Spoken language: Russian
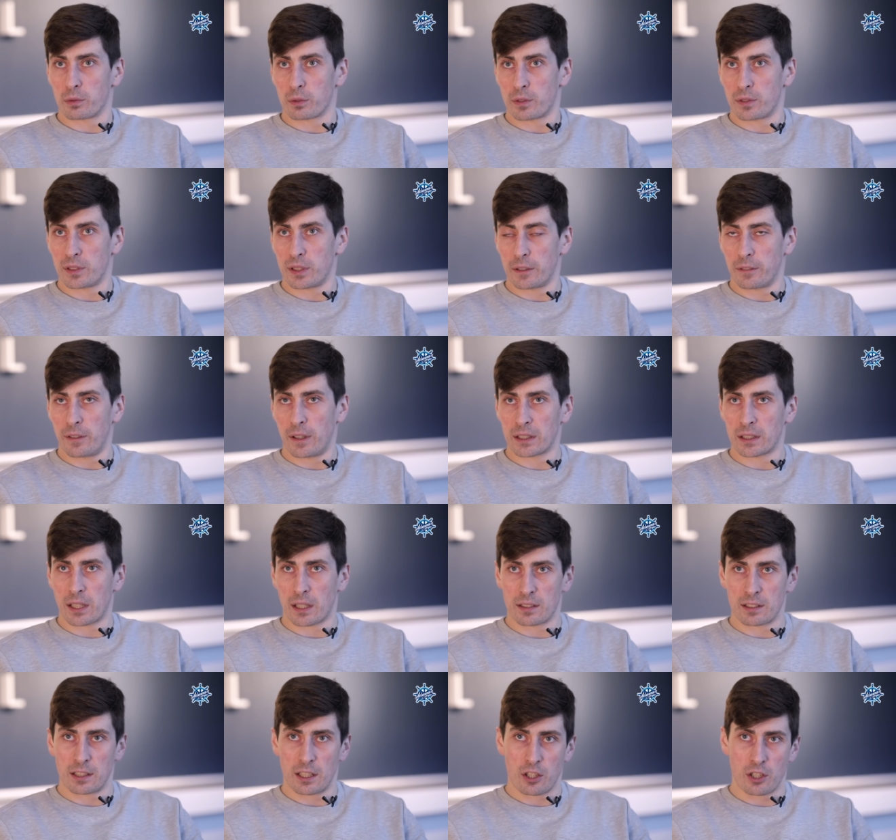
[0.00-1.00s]
вот все
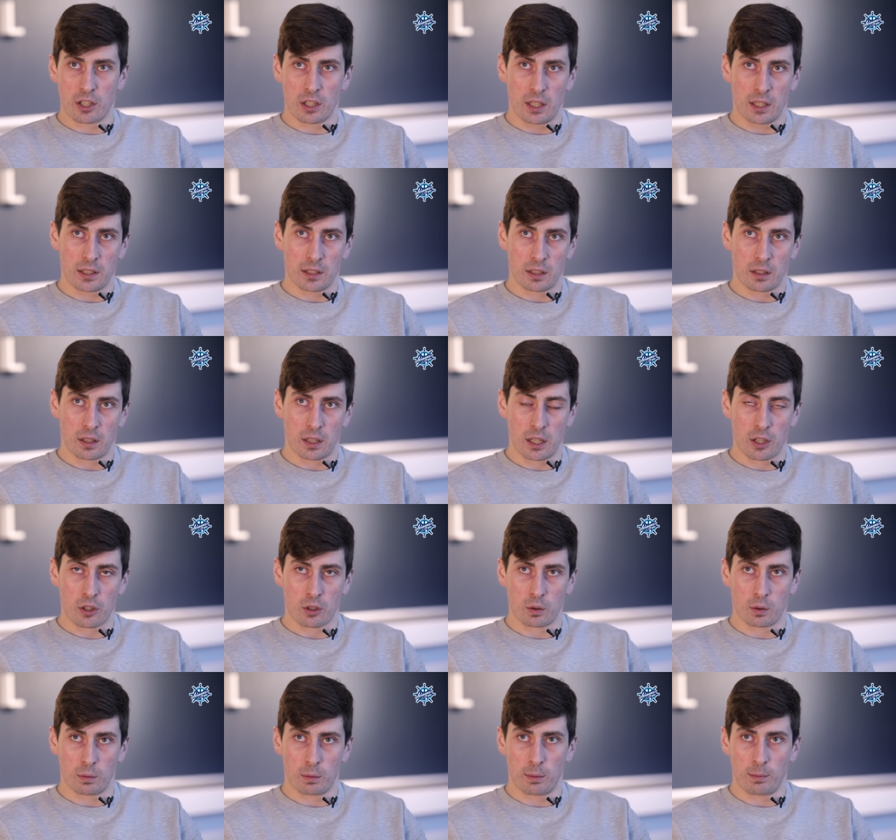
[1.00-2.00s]
факторы сложились так,
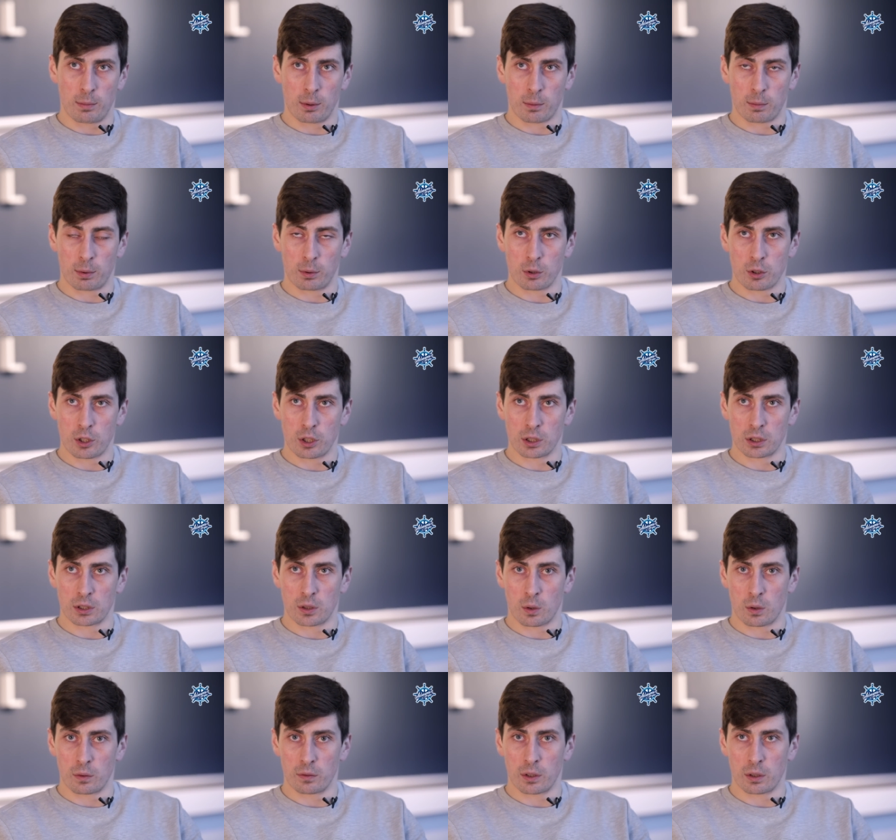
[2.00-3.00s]
что получилось
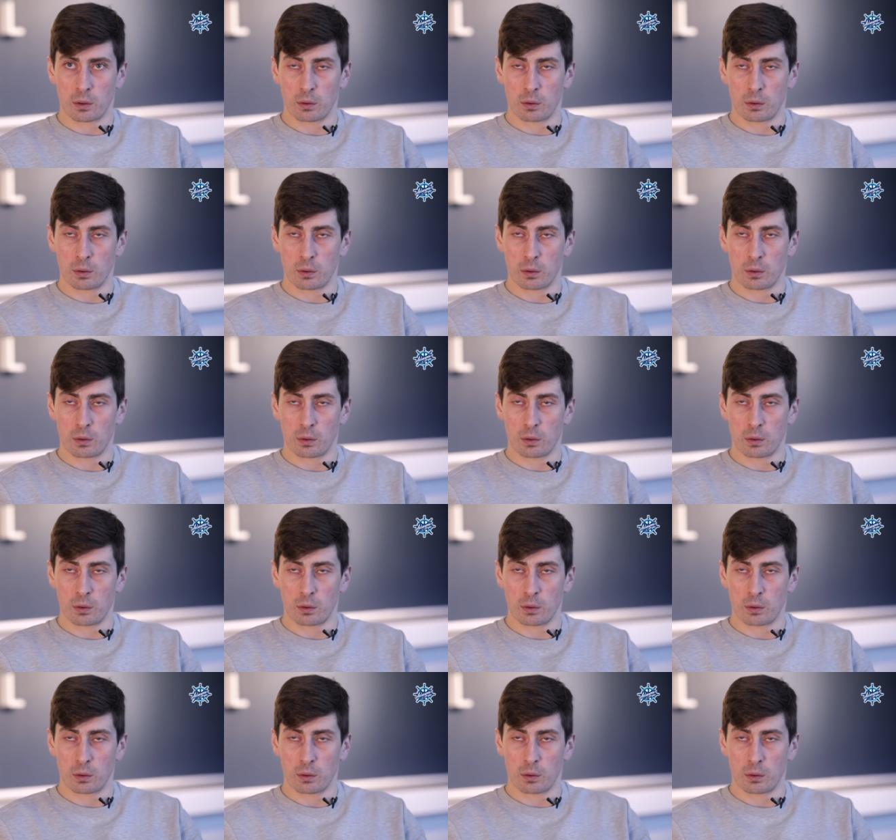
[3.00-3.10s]
ровно.